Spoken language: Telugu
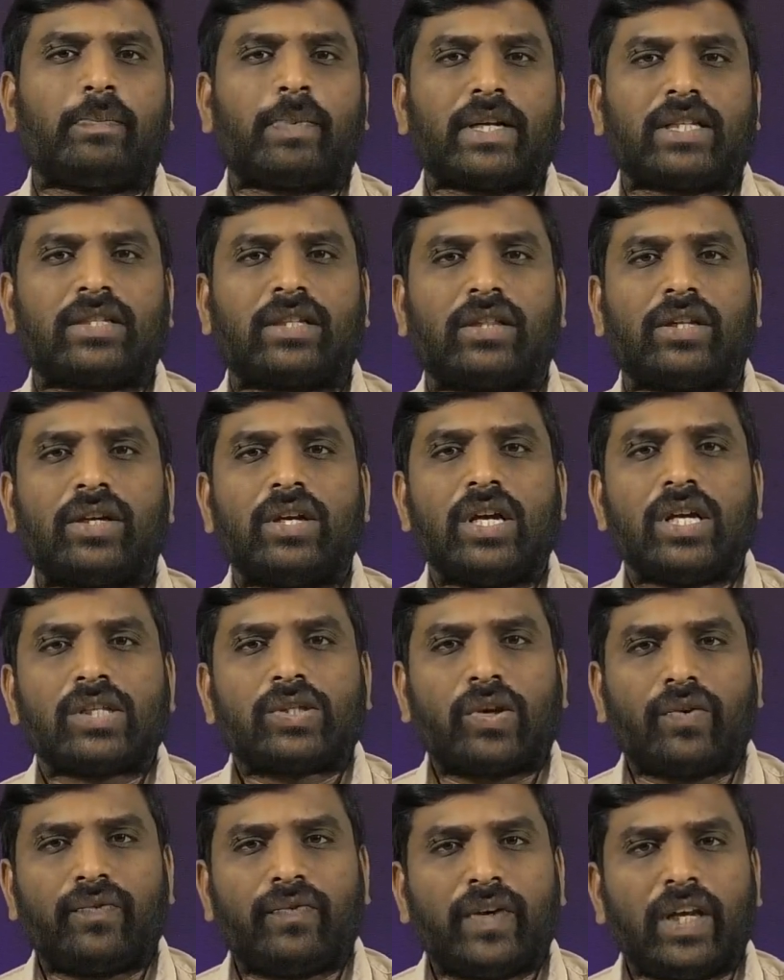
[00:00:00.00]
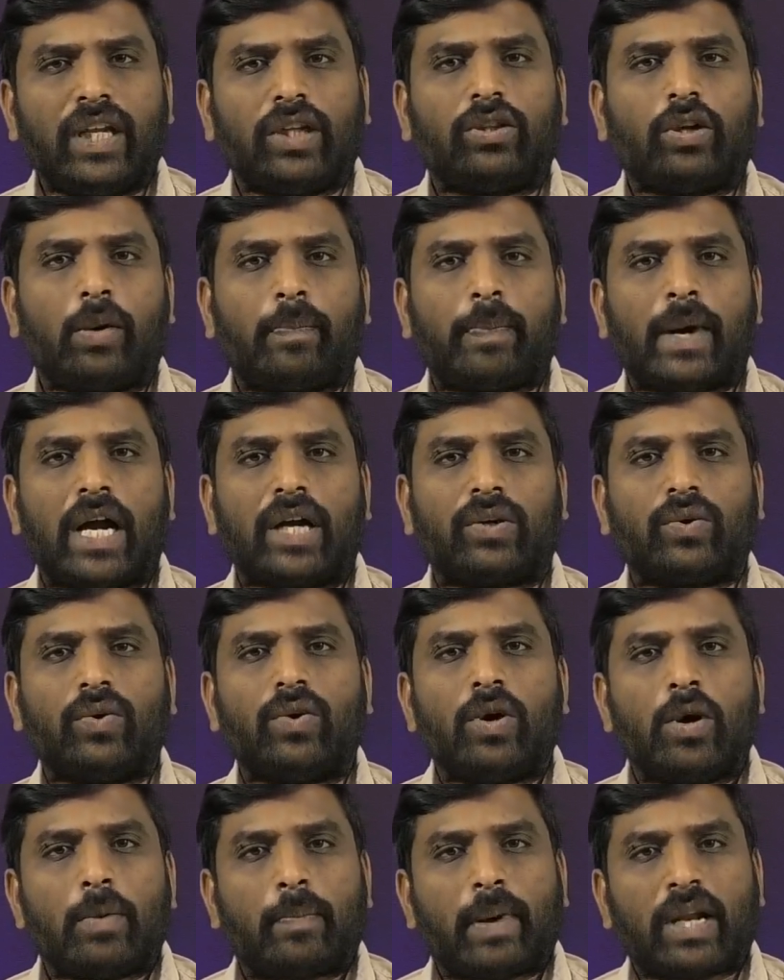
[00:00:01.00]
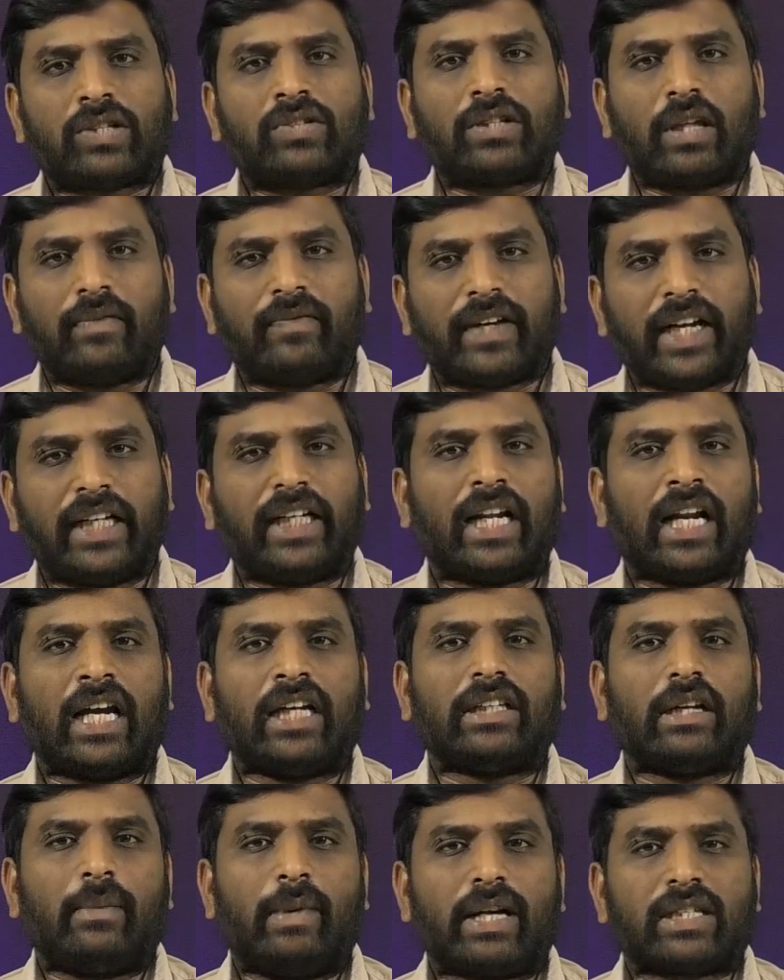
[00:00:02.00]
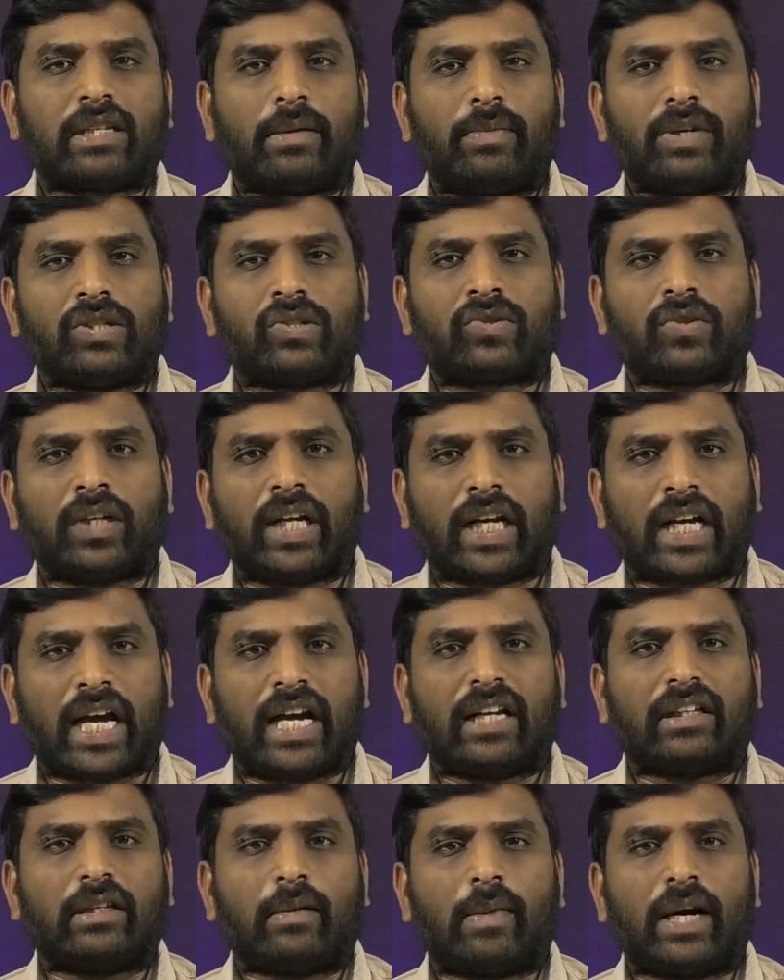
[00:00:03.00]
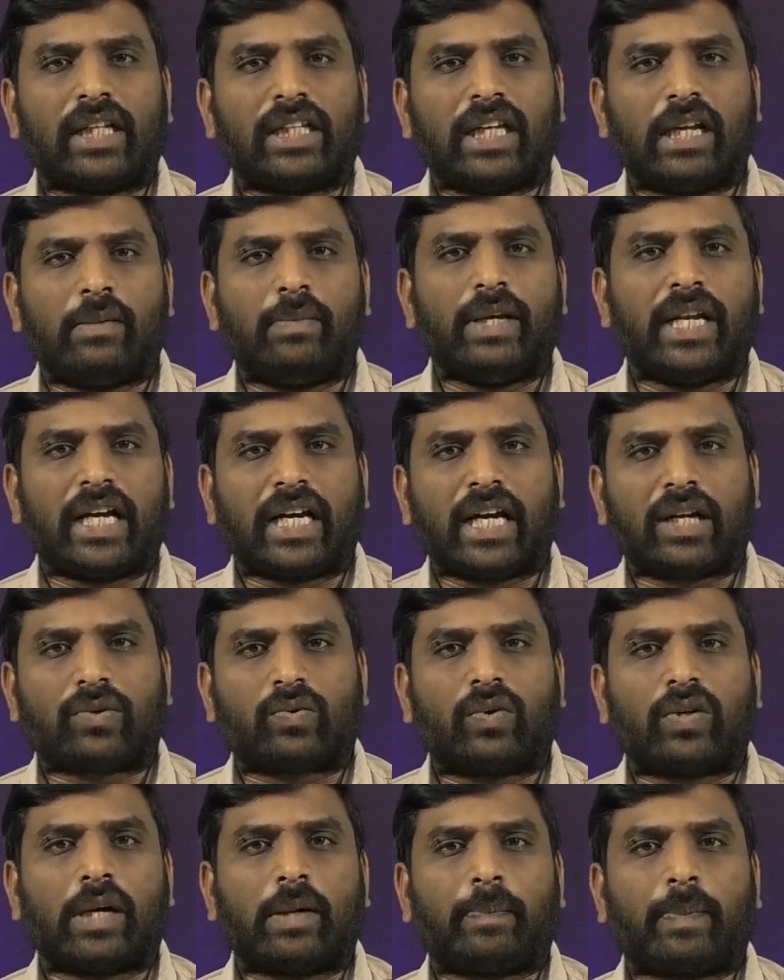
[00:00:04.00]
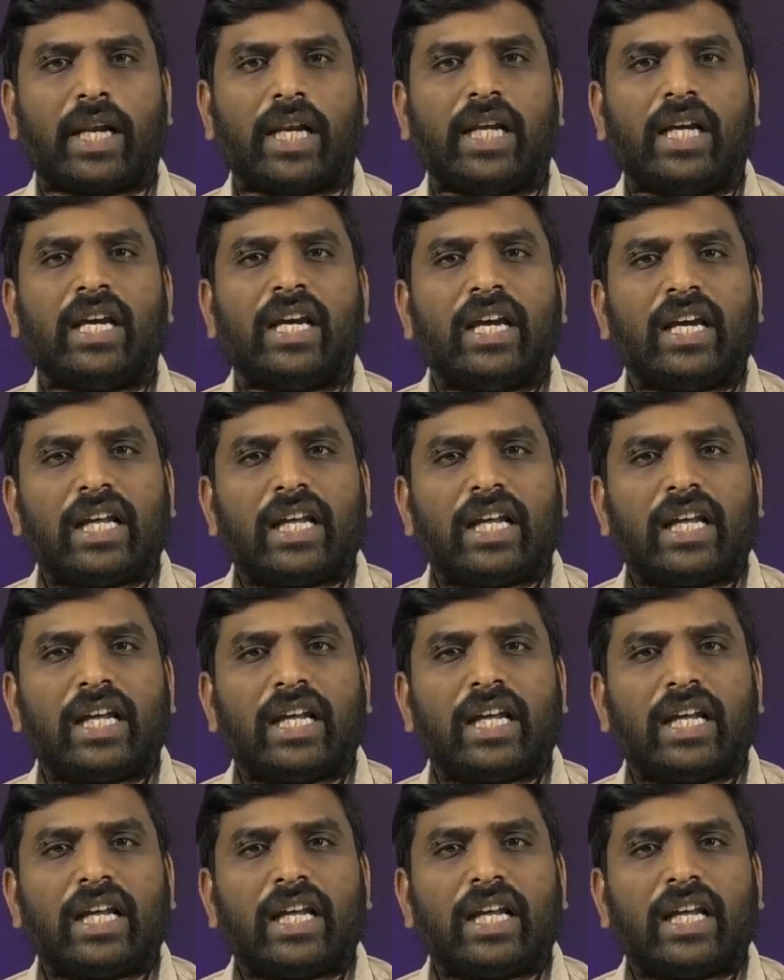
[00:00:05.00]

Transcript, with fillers: పరిస్థితి సో వీరితో పాటు ప్రస్తుతం గ్రేటర్ హైదరాబాద్ సంబంధించుకుంటే ఖైరతాబాద్ ఎల్బీ నగర్ కూకట్పల్లి